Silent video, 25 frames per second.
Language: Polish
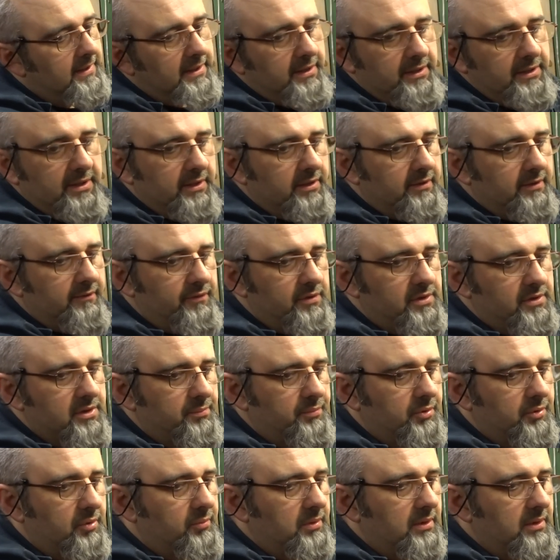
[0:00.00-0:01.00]
Ja nie widzę
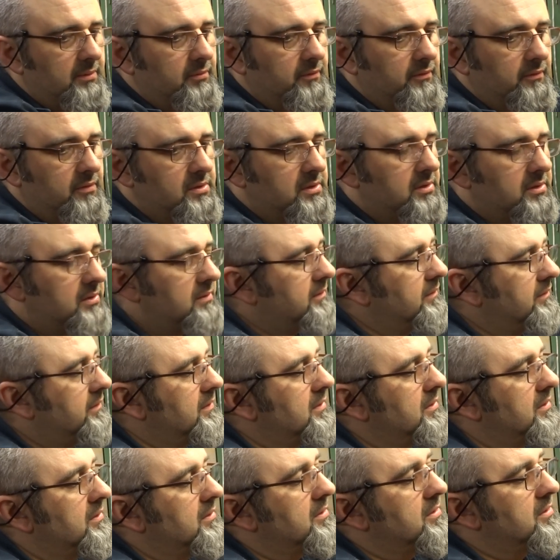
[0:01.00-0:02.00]
problemu z,
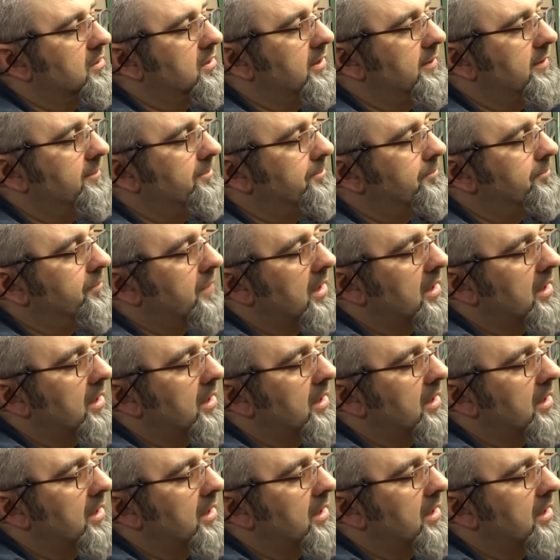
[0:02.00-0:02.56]
z tym,